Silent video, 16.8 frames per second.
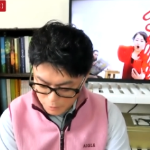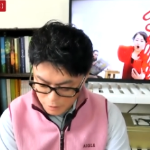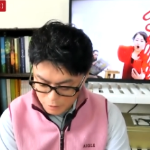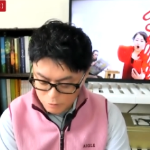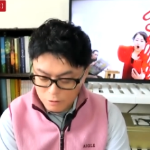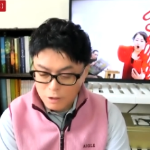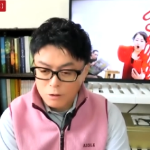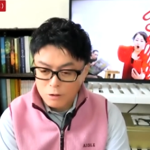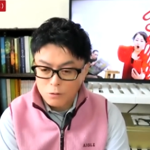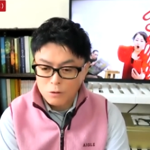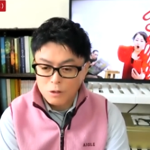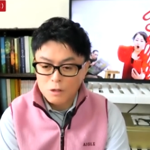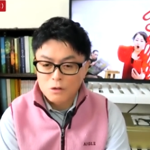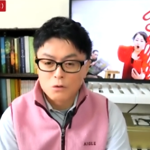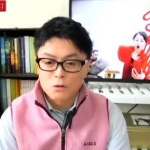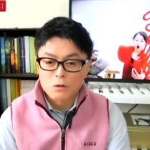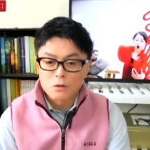
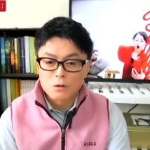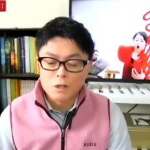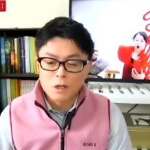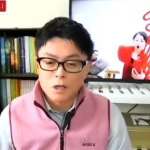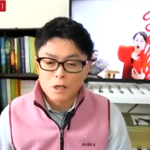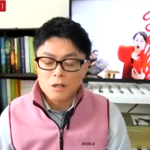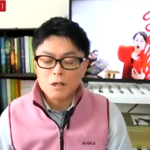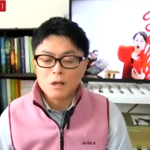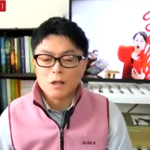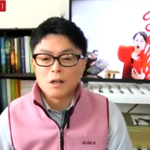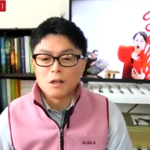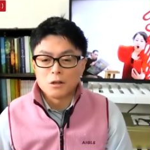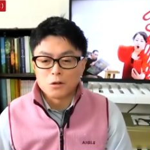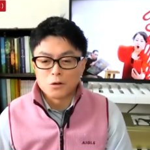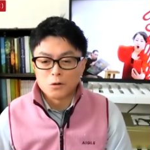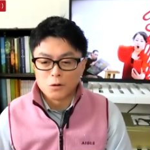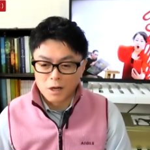サルサディオーネ中心でいいんじゃない
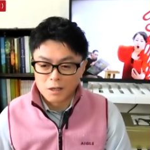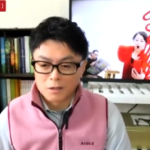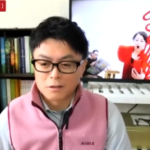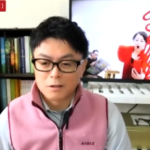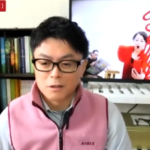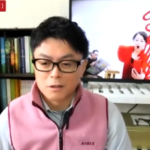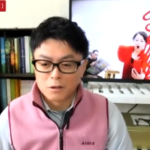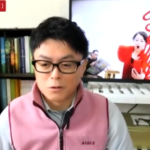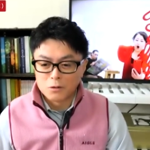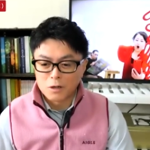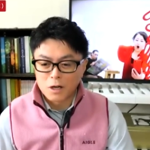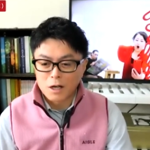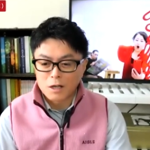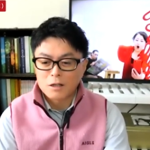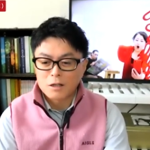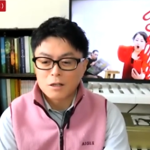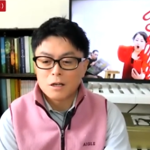でしょうかっていう
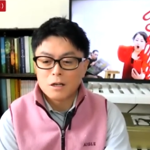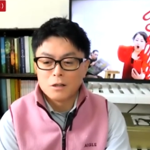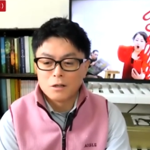感じ